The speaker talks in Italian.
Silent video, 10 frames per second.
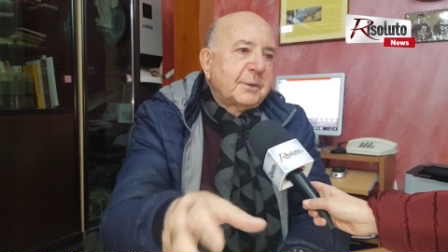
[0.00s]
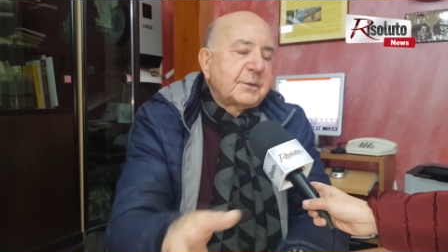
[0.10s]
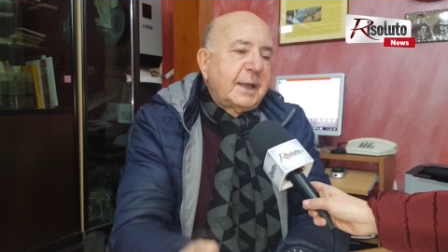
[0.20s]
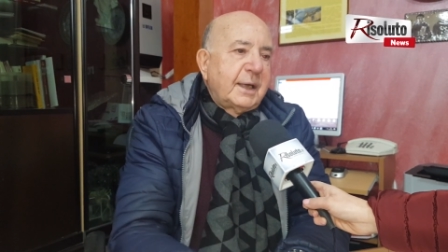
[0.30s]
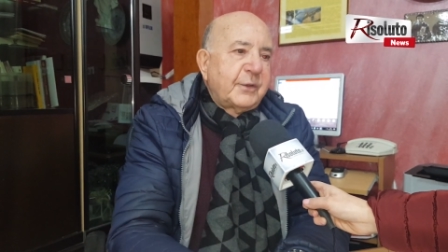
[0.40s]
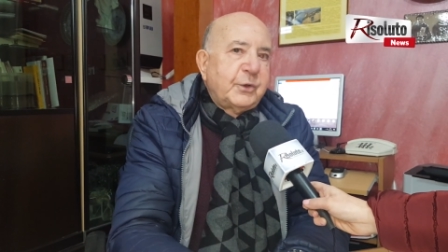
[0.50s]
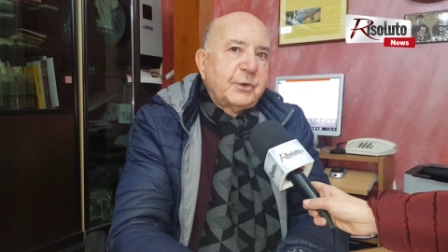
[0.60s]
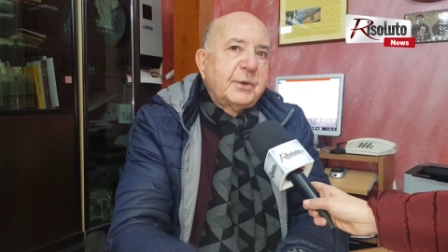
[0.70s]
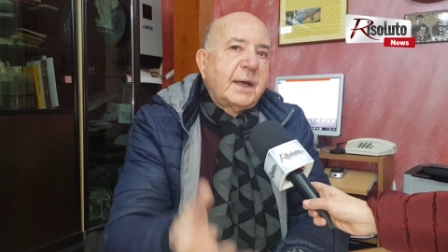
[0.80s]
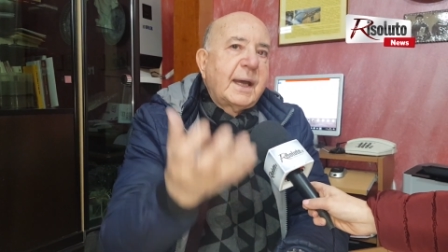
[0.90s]
della
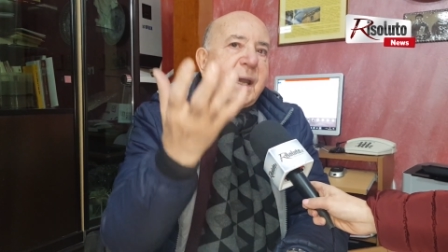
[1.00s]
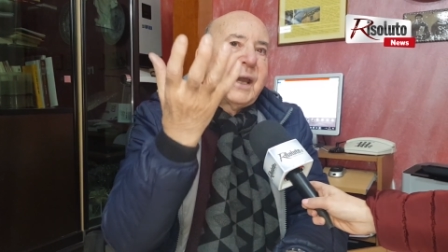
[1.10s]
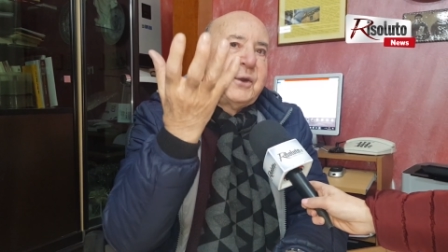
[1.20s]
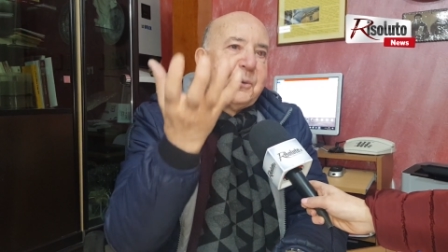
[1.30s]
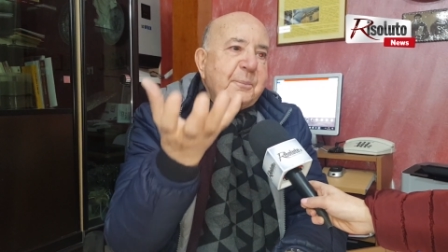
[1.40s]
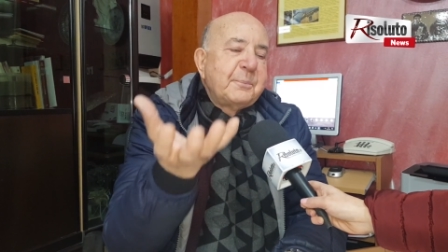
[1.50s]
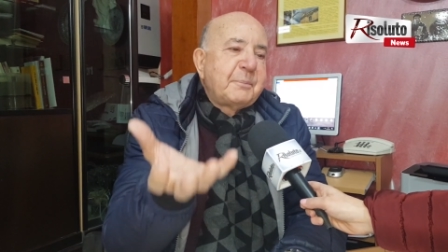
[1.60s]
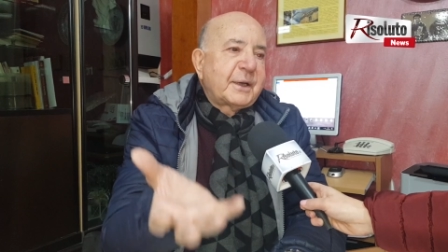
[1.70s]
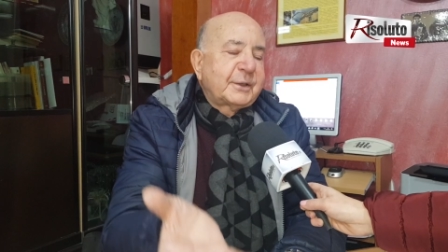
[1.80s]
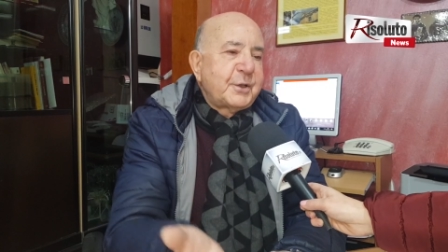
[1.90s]
donna e non
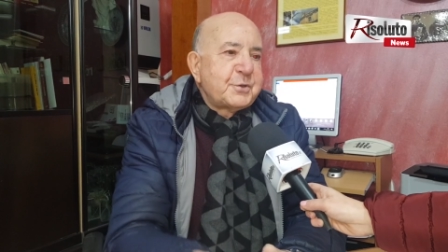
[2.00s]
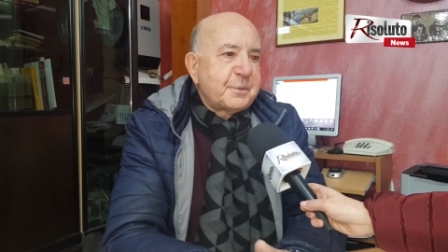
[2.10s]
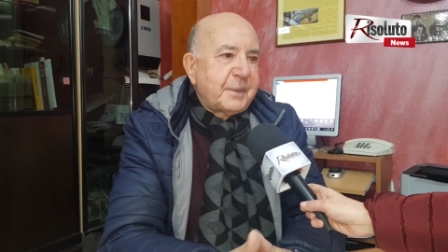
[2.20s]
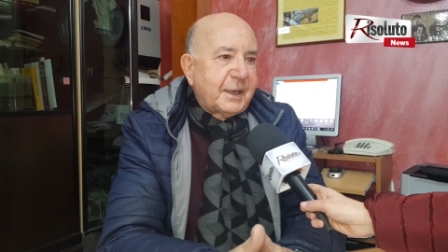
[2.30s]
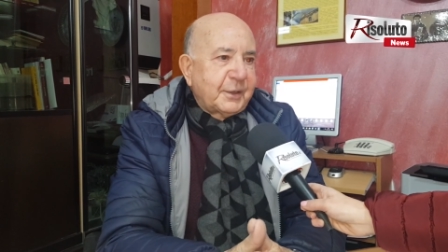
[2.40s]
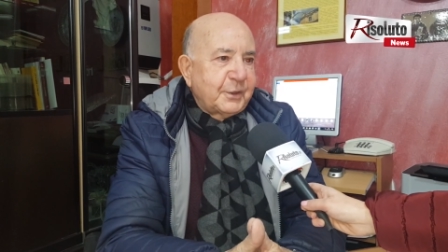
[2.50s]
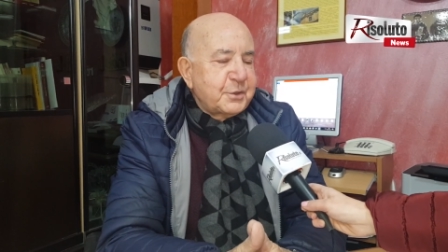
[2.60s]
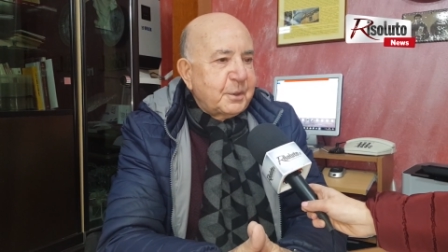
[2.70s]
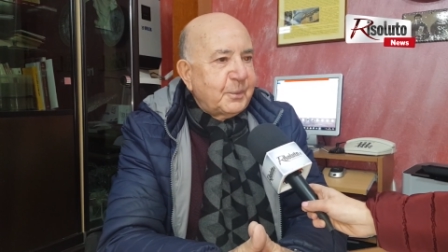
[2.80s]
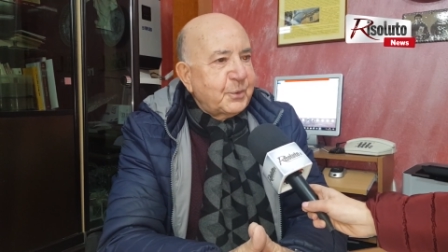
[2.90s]
partecipare,
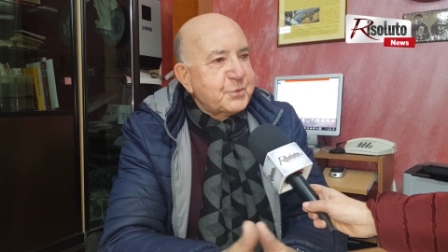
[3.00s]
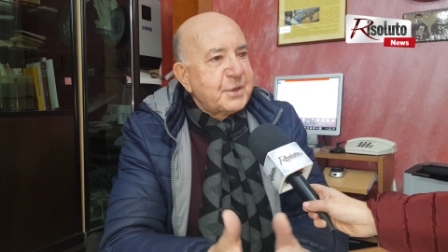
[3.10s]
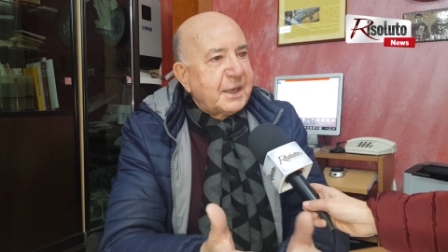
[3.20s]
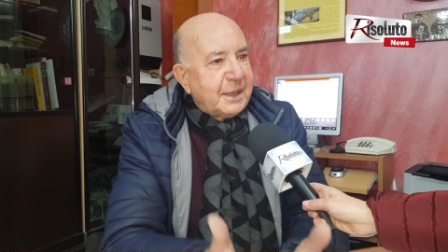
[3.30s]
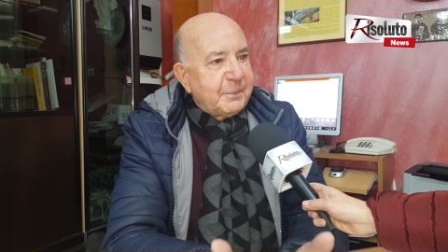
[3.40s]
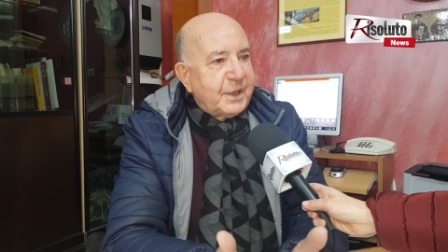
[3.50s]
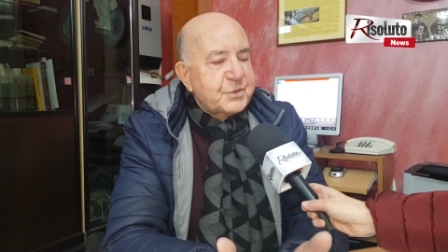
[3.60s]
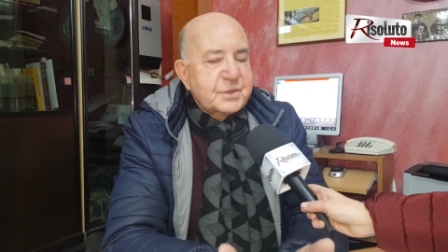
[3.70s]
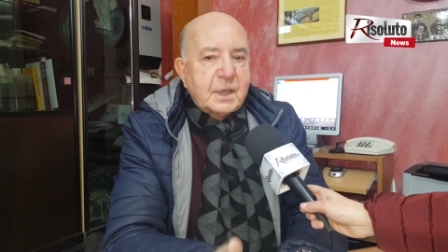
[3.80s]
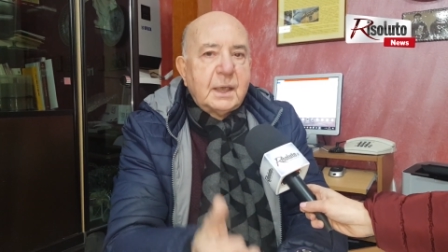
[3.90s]
diciamo così, alla
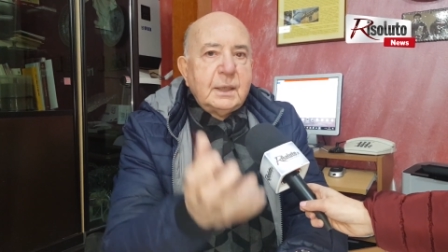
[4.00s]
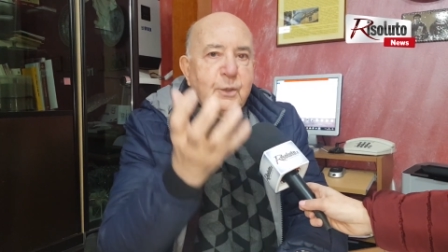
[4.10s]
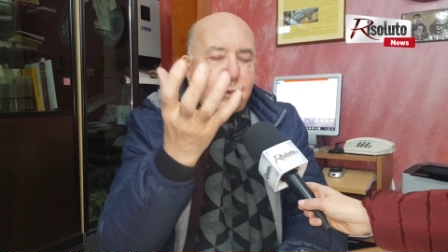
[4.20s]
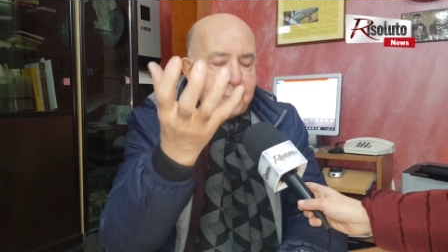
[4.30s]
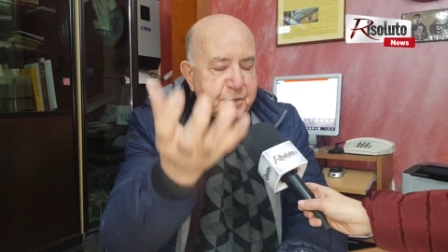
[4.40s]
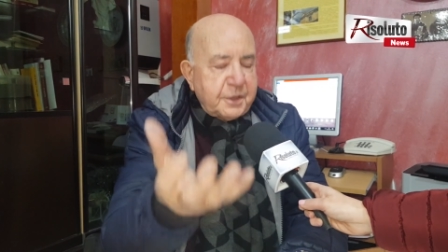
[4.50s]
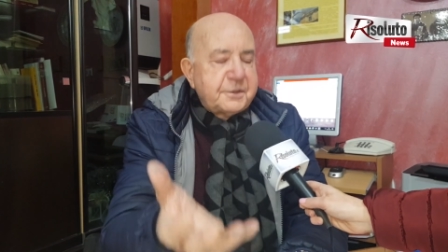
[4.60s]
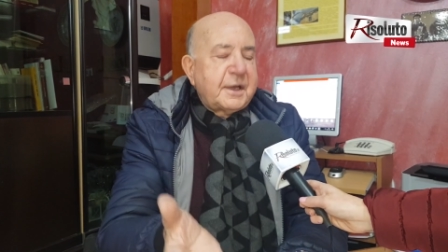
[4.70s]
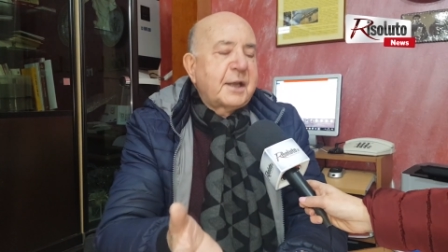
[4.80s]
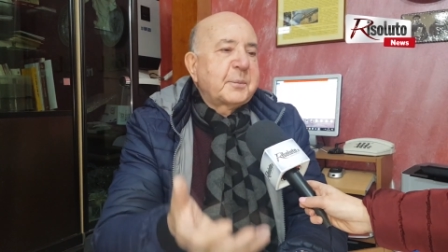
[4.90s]
messa,
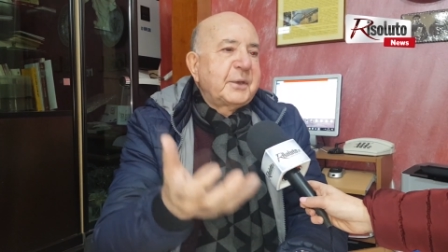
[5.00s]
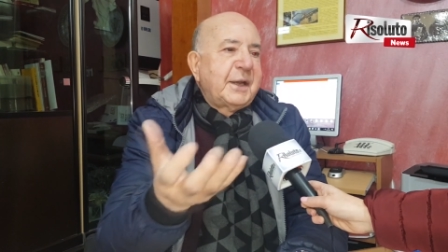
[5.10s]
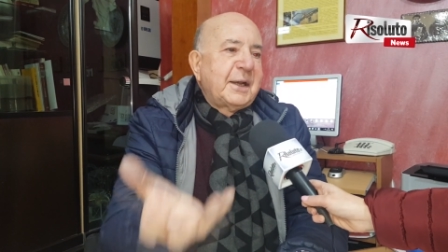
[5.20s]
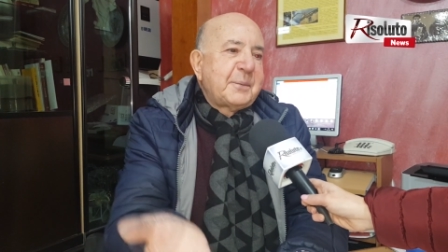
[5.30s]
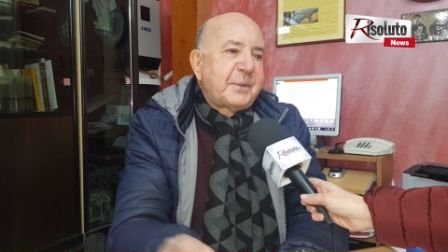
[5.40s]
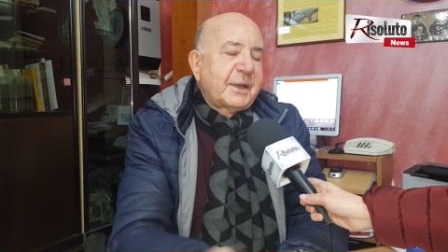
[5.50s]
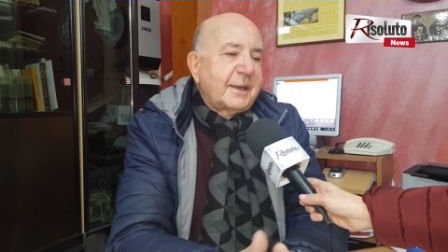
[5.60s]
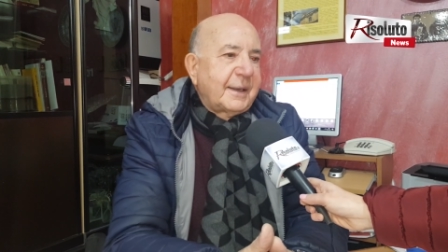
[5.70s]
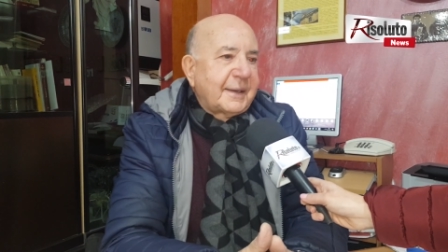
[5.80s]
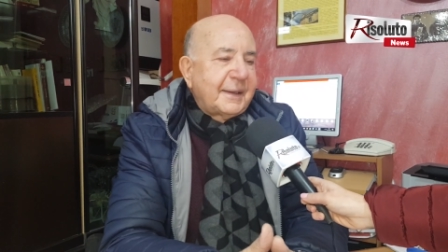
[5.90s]
concentrarmi nella
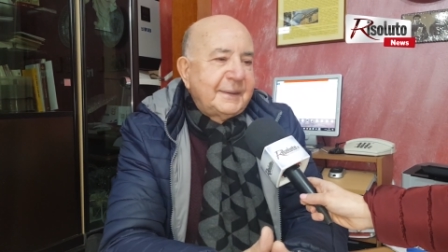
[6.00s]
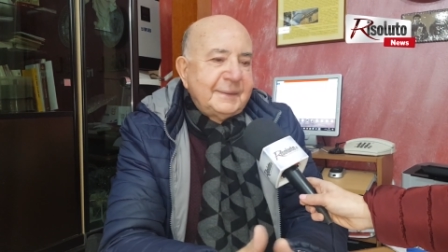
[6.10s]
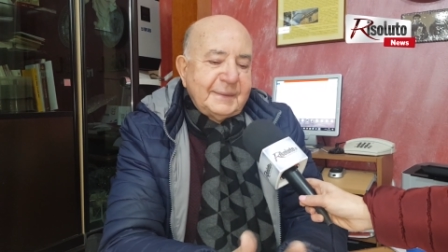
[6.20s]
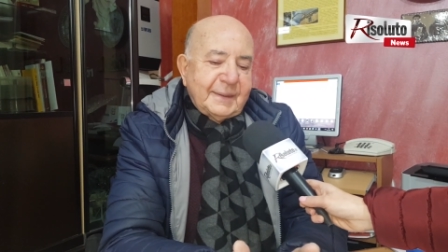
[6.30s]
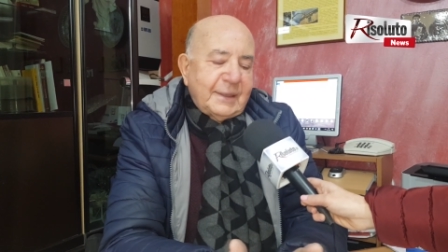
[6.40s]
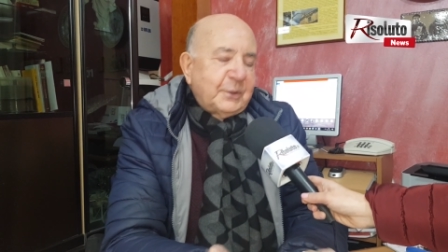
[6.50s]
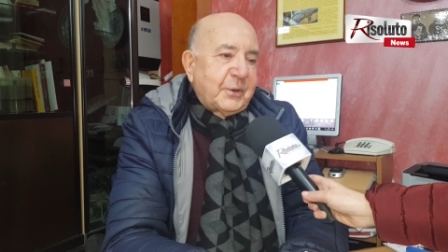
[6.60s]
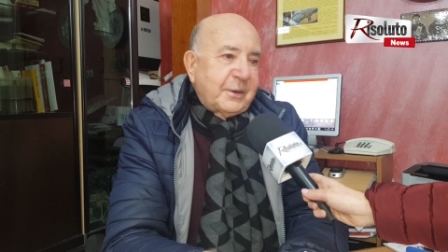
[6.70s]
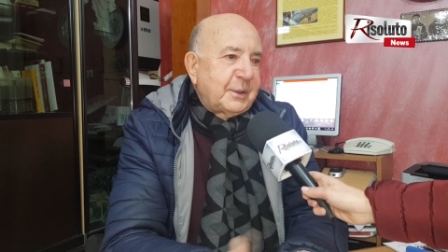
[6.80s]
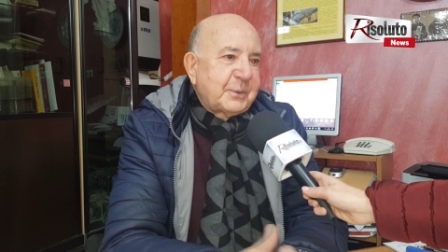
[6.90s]
preghiera,
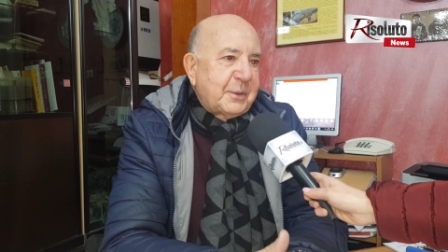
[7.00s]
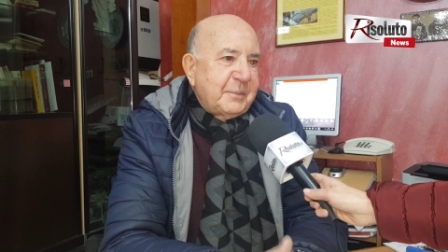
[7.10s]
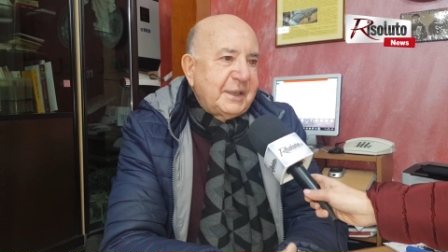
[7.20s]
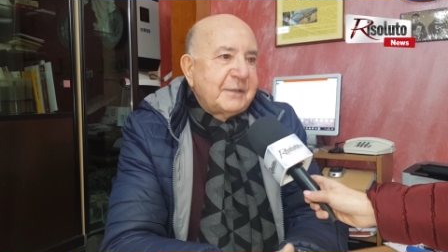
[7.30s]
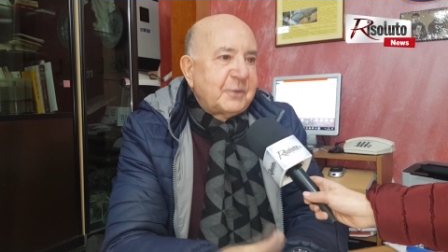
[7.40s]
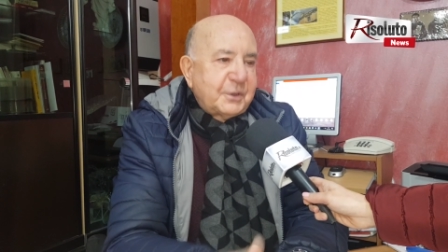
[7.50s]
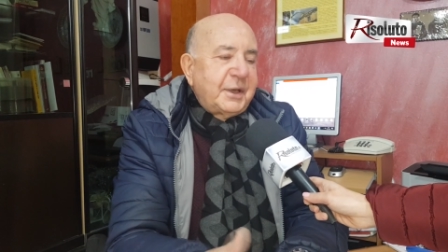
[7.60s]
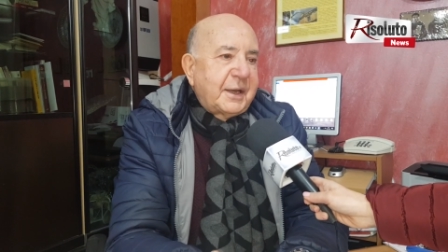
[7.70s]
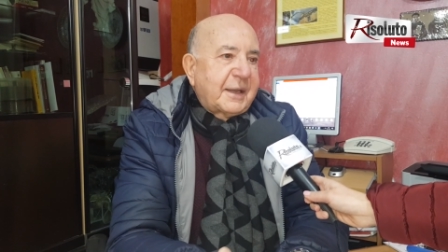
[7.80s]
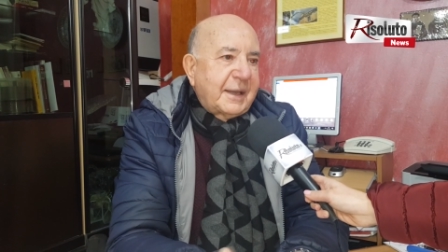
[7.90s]
allora naturalmente vuol
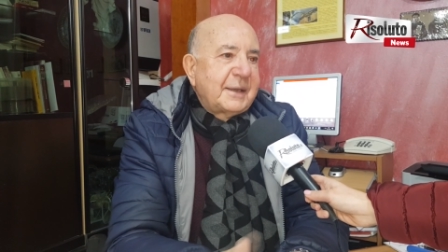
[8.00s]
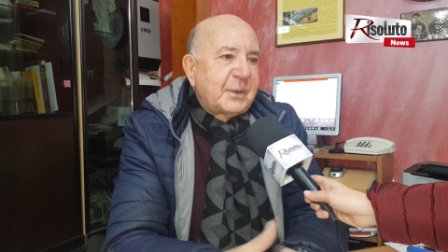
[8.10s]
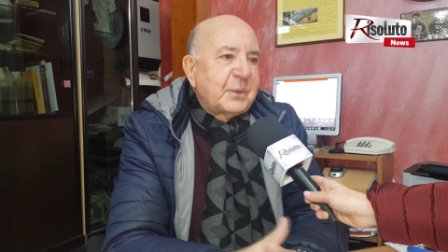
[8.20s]
dire che